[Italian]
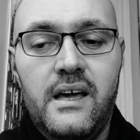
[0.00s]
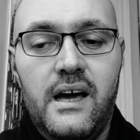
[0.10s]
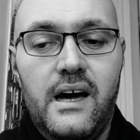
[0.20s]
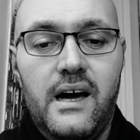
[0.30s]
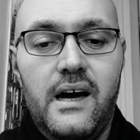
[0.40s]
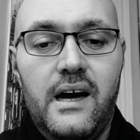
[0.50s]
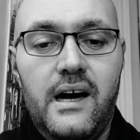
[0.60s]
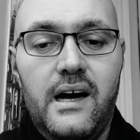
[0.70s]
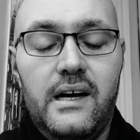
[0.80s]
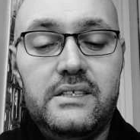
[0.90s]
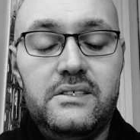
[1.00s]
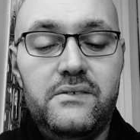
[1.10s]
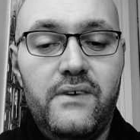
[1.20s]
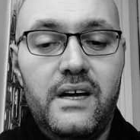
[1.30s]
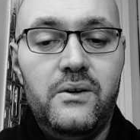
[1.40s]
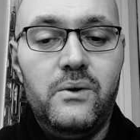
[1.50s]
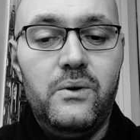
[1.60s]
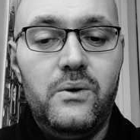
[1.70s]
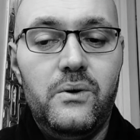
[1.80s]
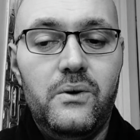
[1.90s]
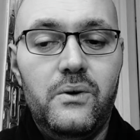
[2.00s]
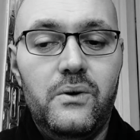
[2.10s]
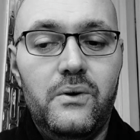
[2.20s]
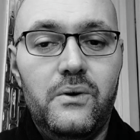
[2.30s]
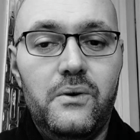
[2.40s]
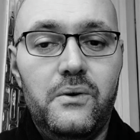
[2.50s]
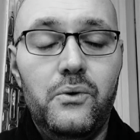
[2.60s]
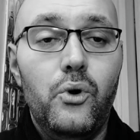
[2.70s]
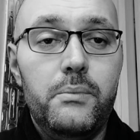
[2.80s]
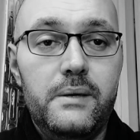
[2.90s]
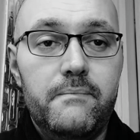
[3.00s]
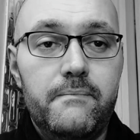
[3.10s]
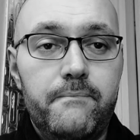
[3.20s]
uh, si fanno nomi,